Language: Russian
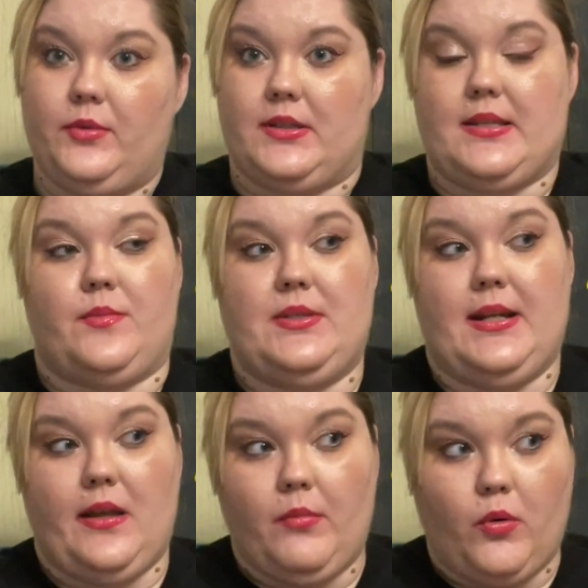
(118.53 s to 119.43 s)
На самом
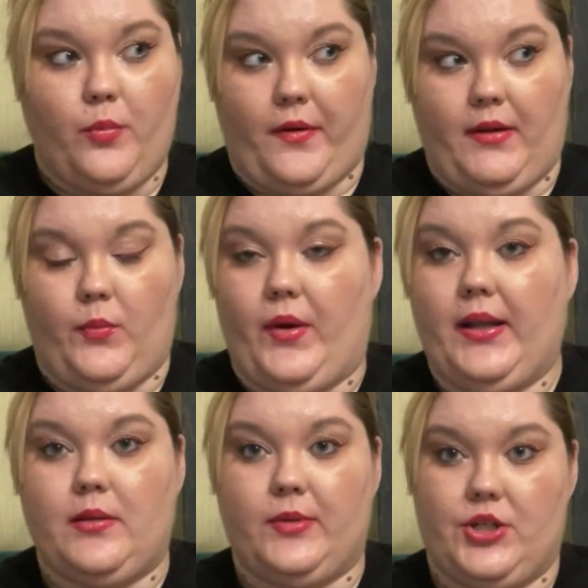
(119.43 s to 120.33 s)
деле я могу управлять
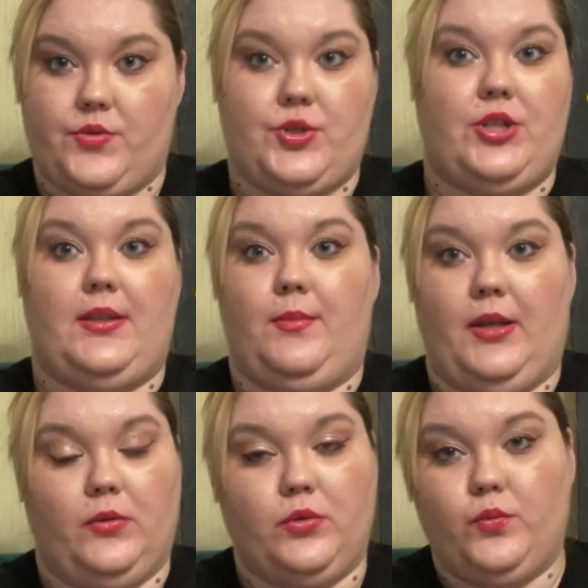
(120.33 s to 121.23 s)
проектами, даже вообще не
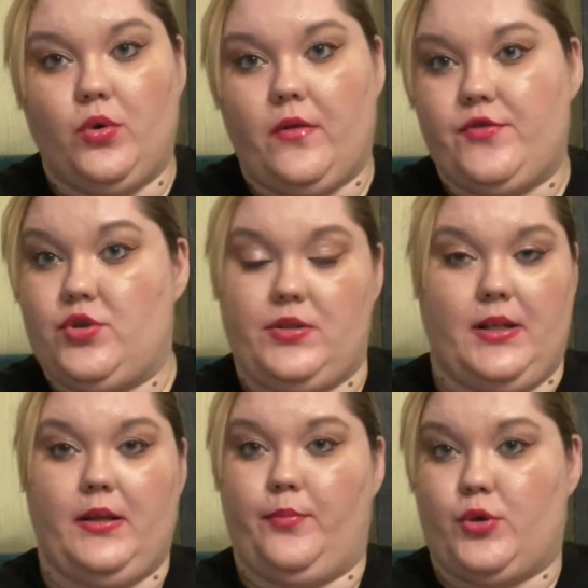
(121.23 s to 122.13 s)
имея ноутбука, все
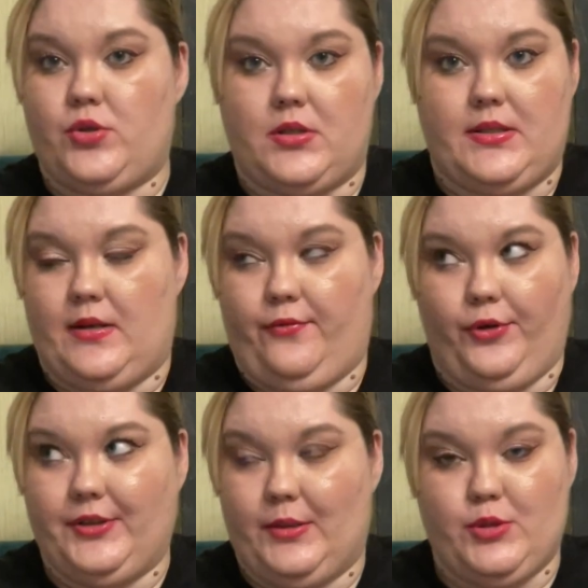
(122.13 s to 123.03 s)
делая просто с
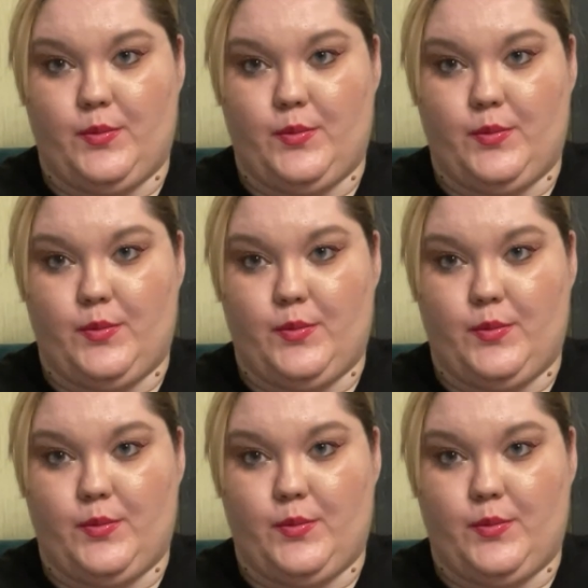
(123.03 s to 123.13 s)
телефона либо с